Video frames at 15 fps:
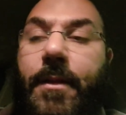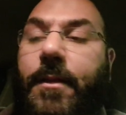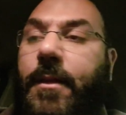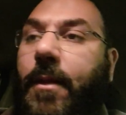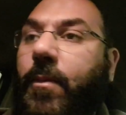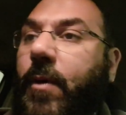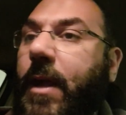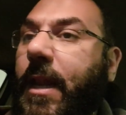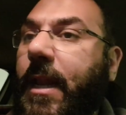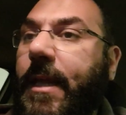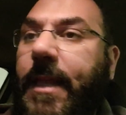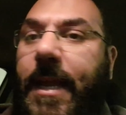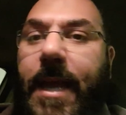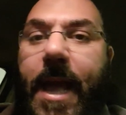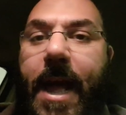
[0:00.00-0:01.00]
طب وايه
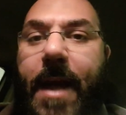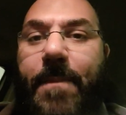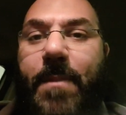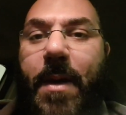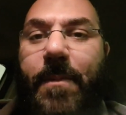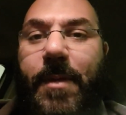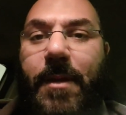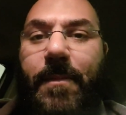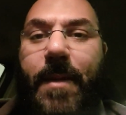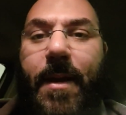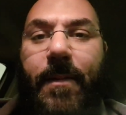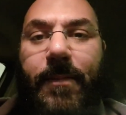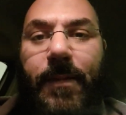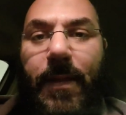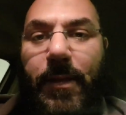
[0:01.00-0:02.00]
الهديه يا عم امير بقى
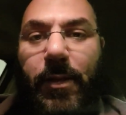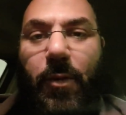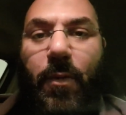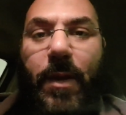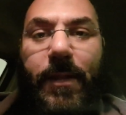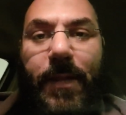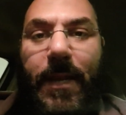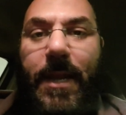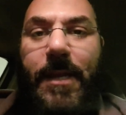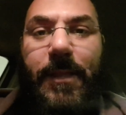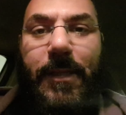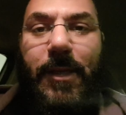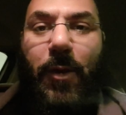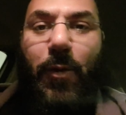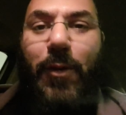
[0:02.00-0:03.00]
انت شوقتنا
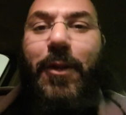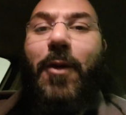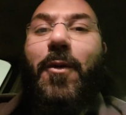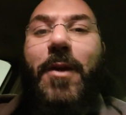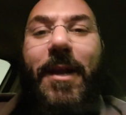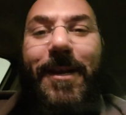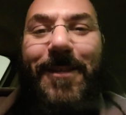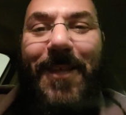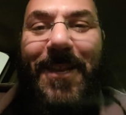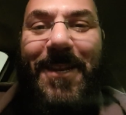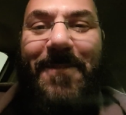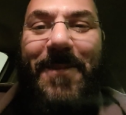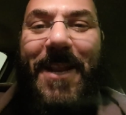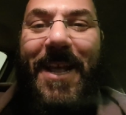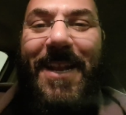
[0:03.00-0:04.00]
عايزين ناخدها اقول لك صلي
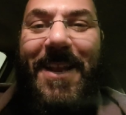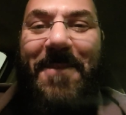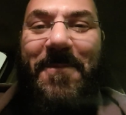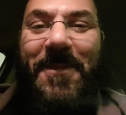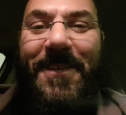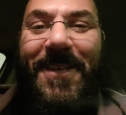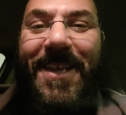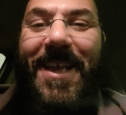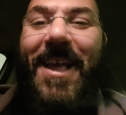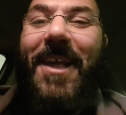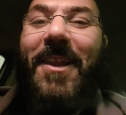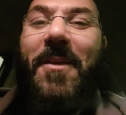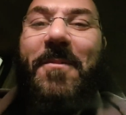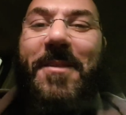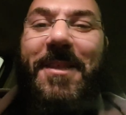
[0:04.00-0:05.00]
بينا على النبي
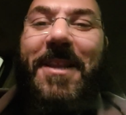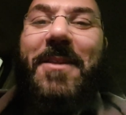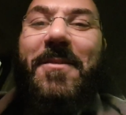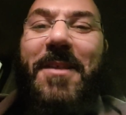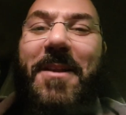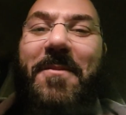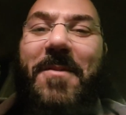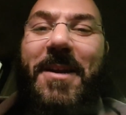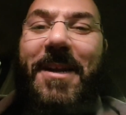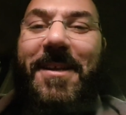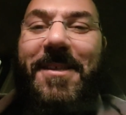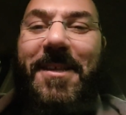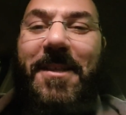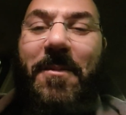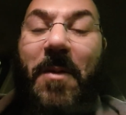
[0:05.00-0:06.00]
اللهم صل وسلم وبارك على
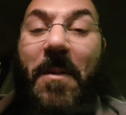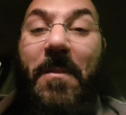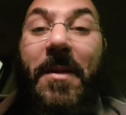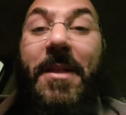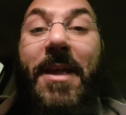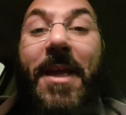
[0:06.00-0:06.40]
سيدنا محمد